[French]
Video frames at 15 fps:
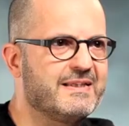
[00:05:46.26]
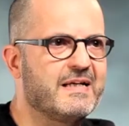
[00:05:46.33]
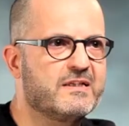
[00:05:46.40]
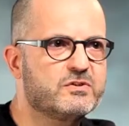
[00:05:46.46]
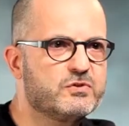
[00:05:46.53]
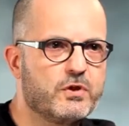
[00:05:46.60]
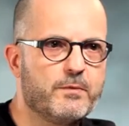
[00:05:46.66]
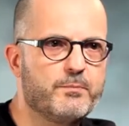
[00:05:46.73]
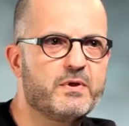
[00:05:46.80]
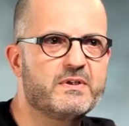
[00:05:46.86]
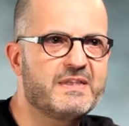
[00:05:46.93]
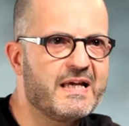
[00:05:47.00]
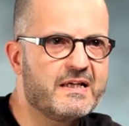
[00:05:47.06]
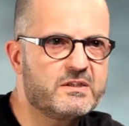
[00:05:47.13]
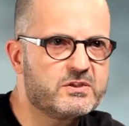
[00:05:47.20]
Dans du
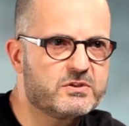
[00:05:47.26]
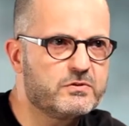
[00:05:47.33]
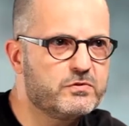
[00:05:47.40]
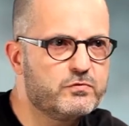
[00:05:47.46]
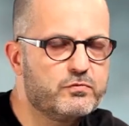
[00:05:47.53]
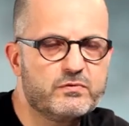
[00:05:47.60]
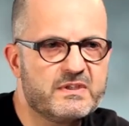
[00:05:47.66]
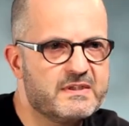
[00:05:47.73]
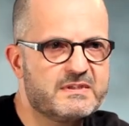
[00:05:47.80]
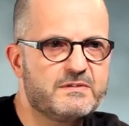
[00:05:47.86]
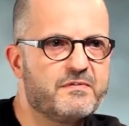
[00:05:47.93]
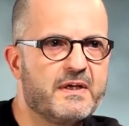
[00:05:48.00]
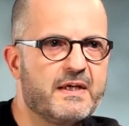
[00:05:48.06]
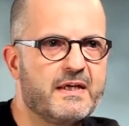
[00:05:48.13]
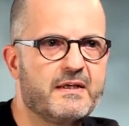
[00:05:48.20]
reportage, tout est
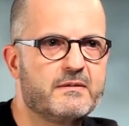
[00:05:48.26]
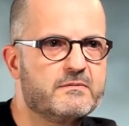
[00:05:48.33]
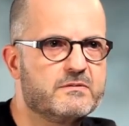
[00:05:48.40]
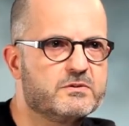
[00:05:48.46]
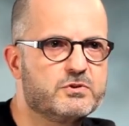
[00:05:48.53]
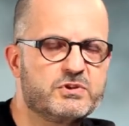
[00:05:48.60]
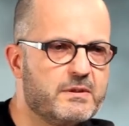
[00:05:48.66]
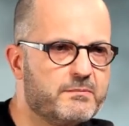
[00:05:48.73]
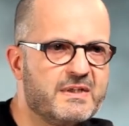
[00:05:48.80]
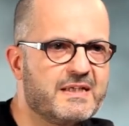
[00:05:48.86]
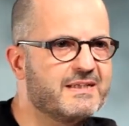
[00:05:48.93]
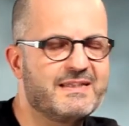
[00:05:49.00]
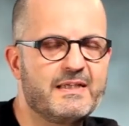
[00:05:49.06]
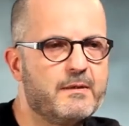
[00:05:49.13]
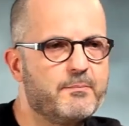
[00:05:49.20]
différent, jamais
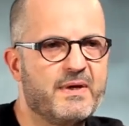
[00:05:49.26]
rien